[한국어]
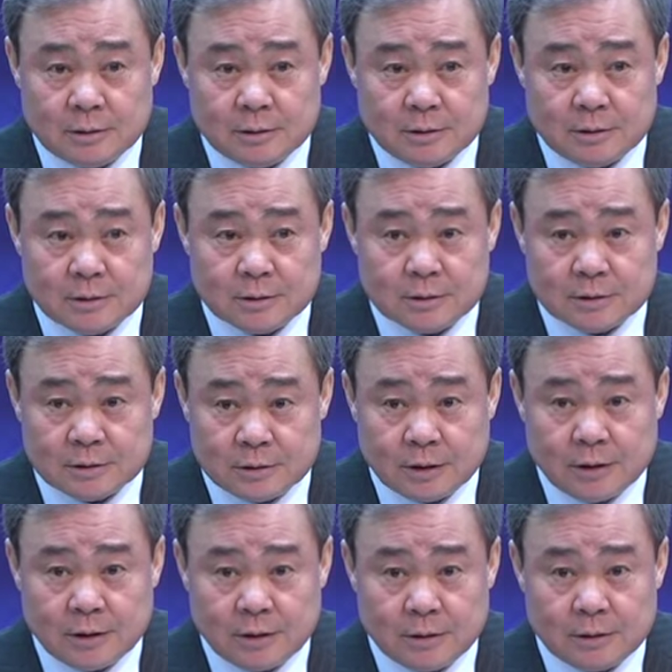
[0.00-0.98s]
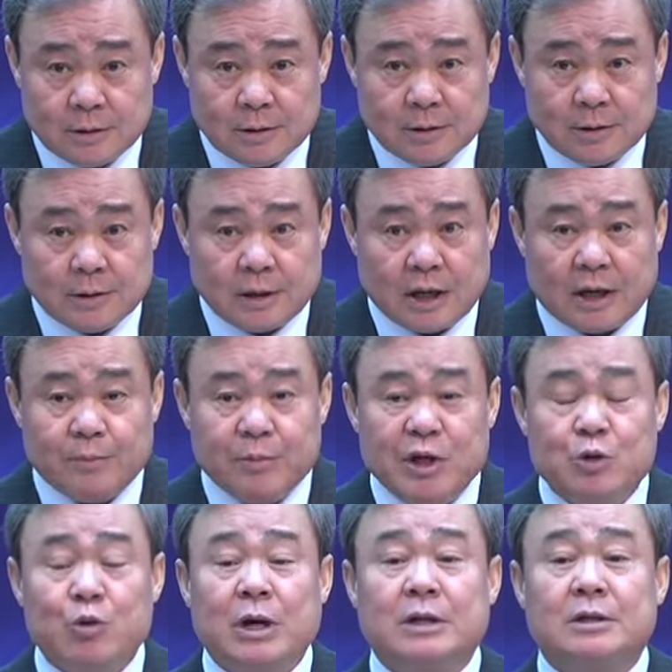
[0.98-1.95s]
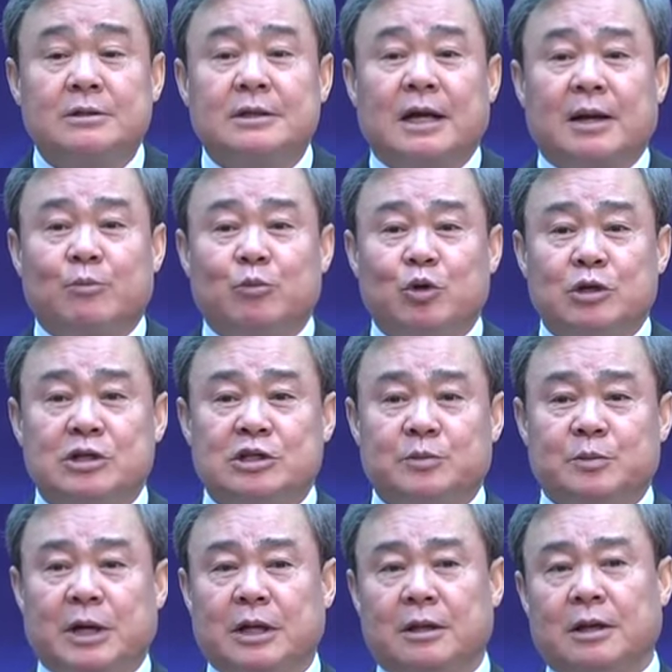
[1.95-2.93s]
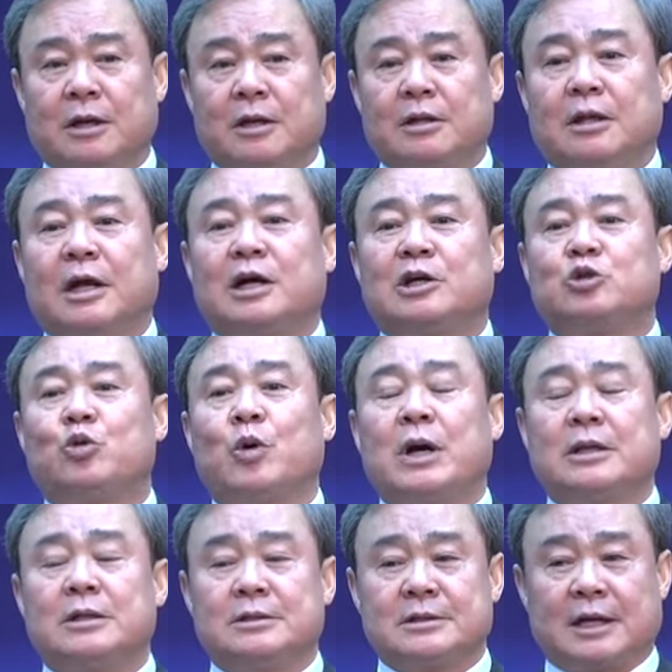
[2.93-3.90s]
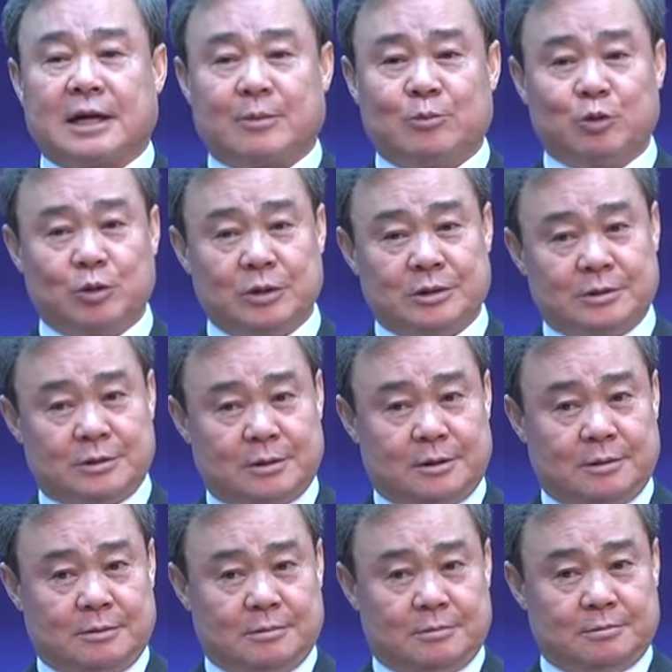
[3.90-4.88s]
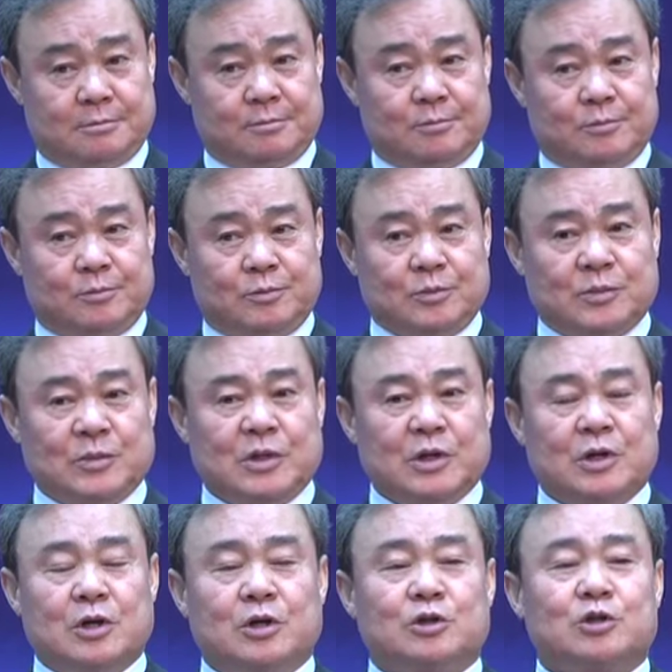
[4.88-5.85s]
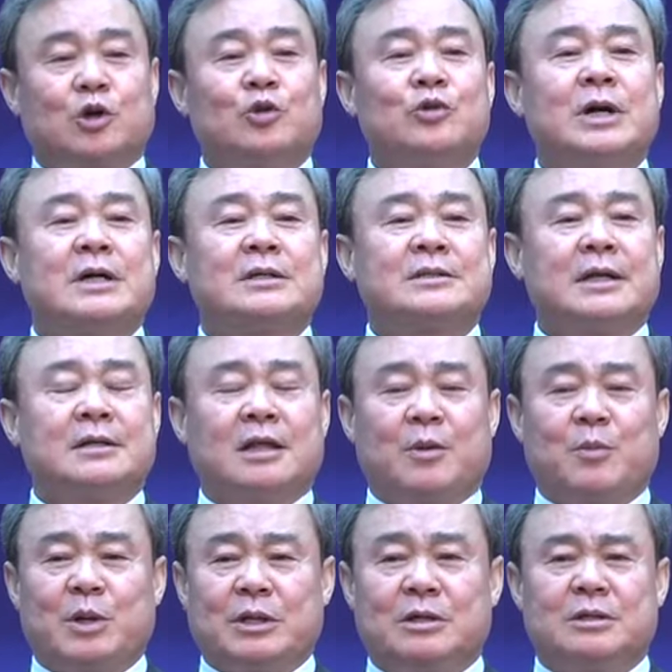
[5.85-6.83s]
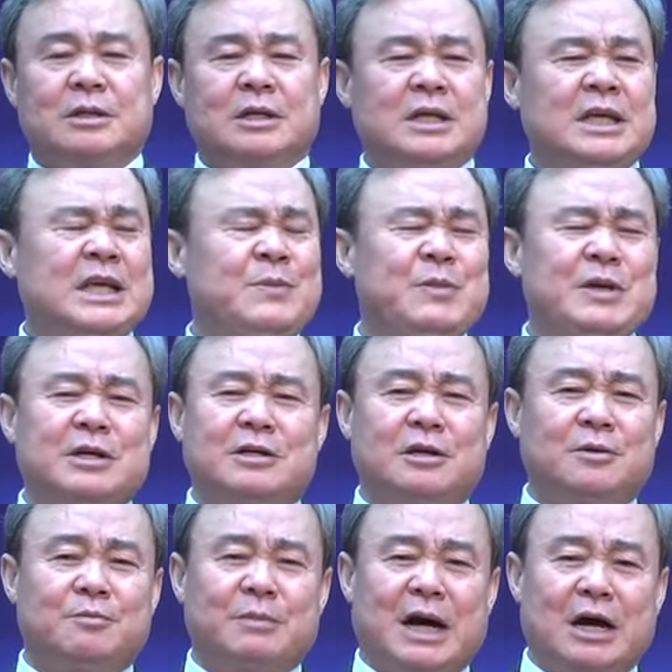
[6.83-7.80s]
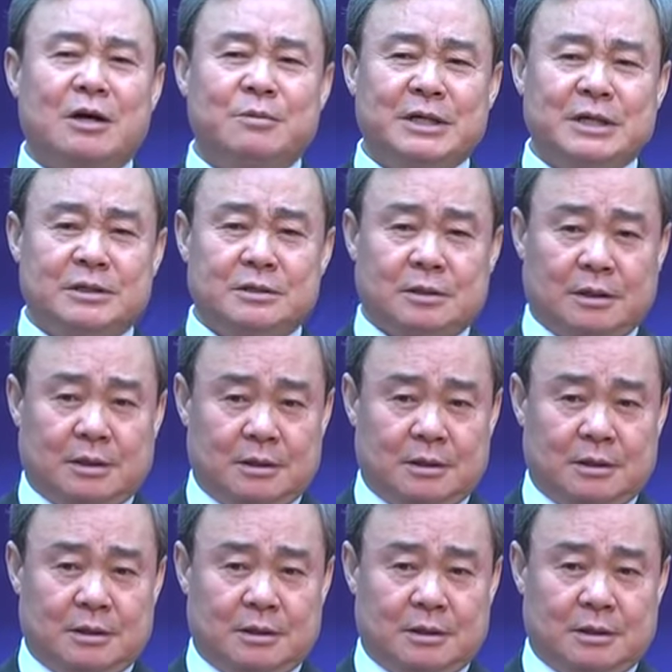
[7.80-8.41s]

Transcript: 그죠? 내가 미워하는 사람도 있지만 내가 좋아하는 사람도 있어. 초등학생 되면은 이미 그런 마음이 있어요.